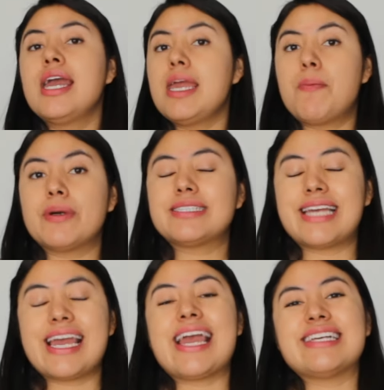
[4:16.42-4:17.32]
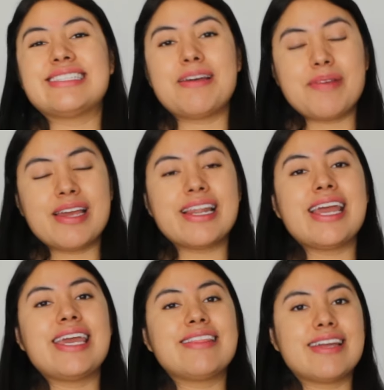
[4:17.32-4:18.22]
y pues que se
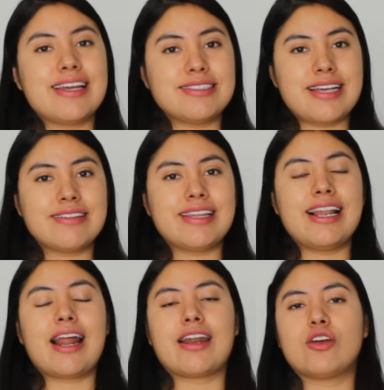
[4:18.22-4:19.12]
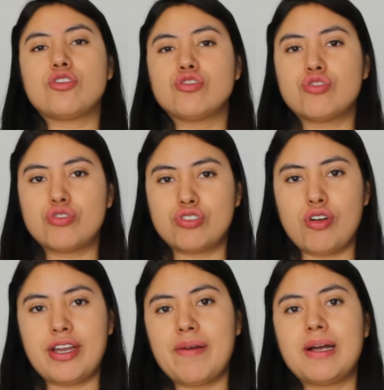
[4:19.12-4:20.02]
viene interesante la
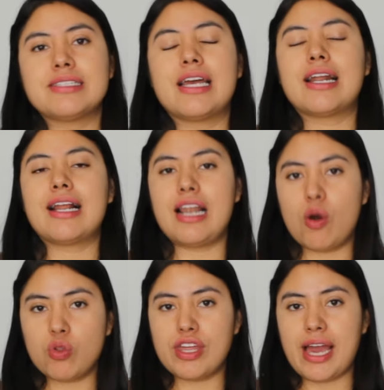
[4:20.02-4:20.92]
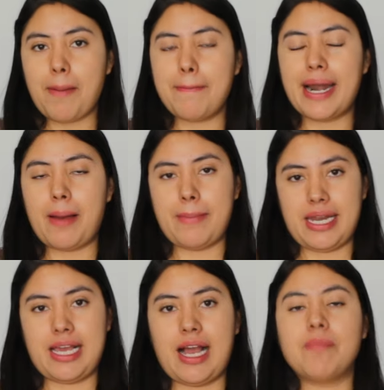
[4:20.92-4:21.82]
reconstrucción que va a hacer Claudia para
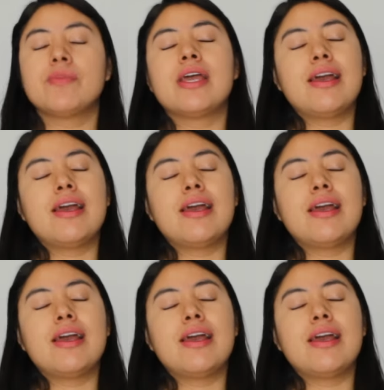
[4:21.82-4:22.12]
América.